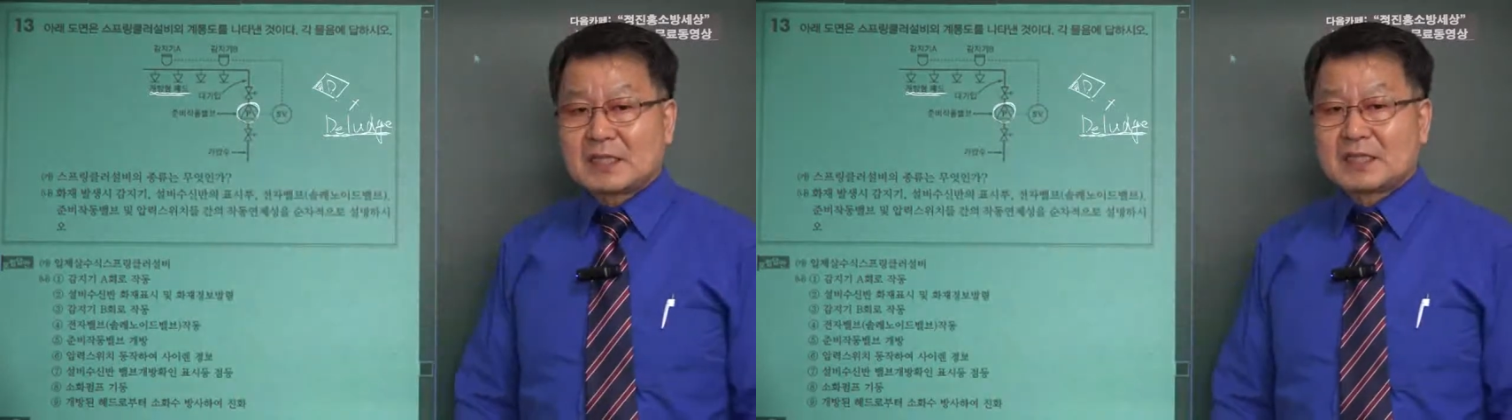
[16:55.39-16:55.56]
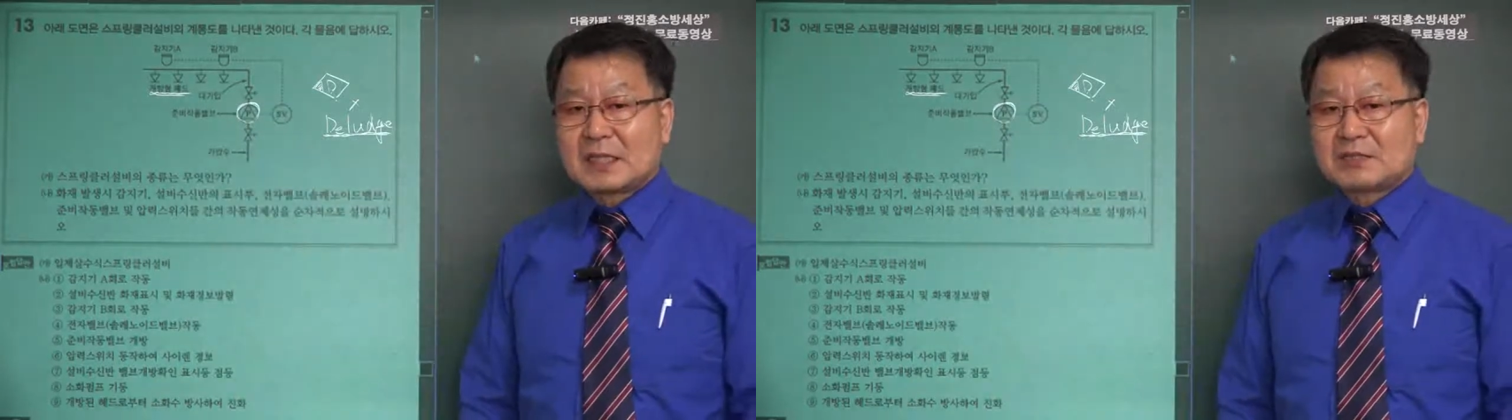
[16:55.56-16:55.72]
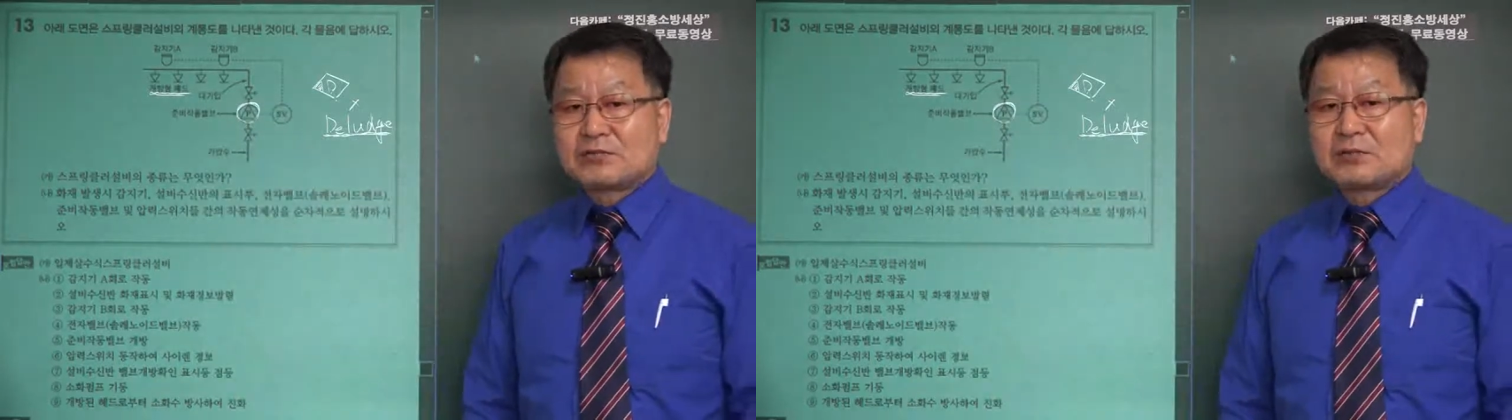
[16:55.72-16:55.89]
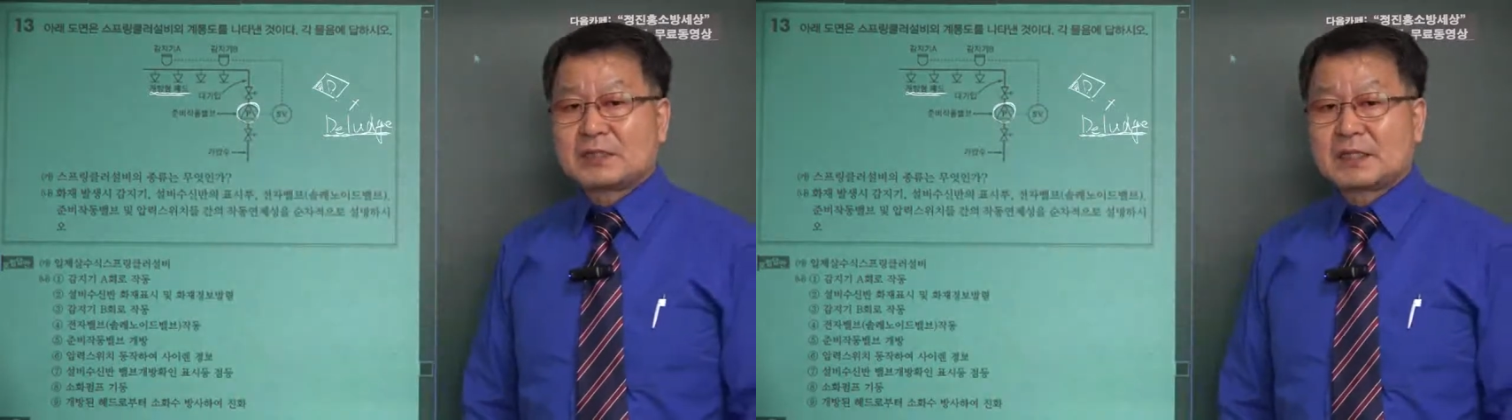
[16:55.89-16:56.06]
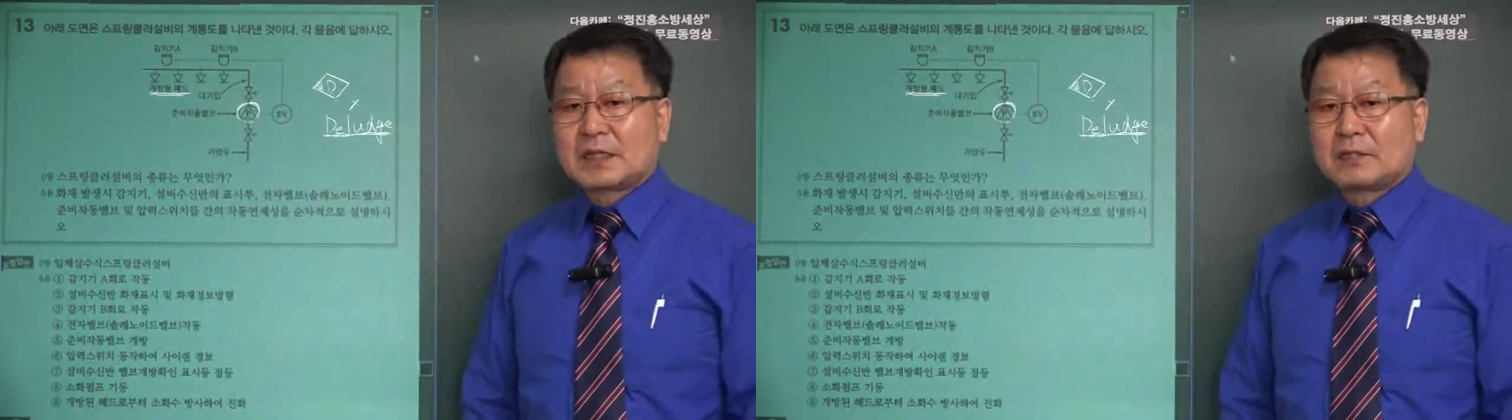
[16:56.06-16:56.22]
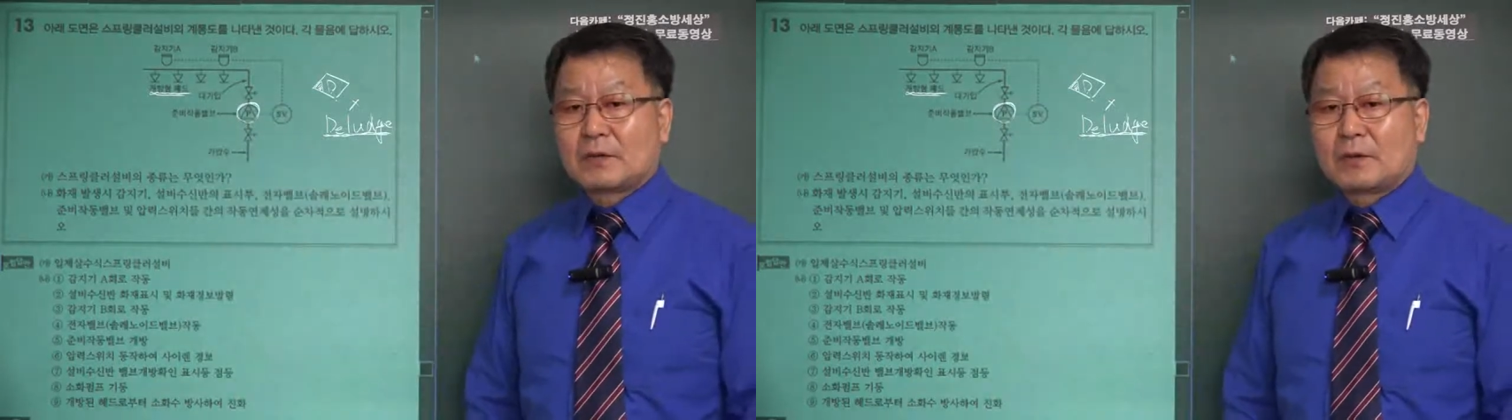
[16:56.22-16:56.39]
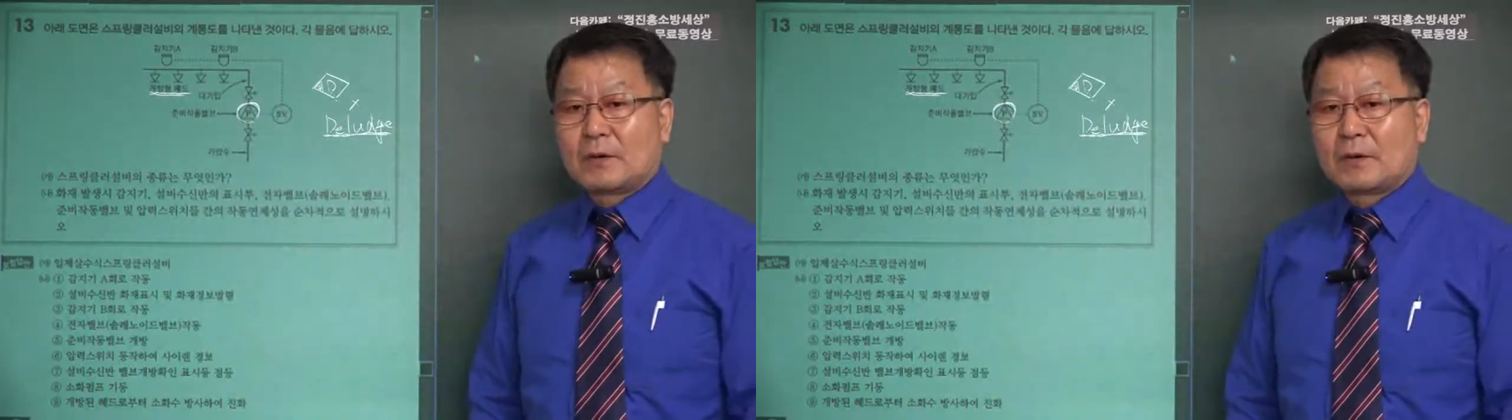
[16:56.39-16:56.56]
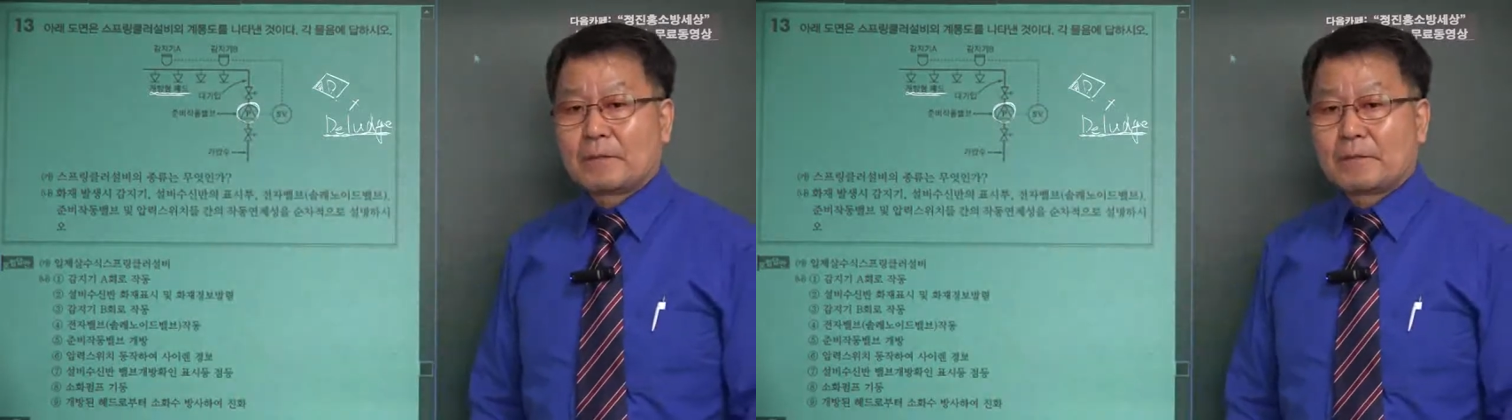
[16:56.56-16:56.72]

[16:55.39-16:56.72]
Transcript: 산수식에도.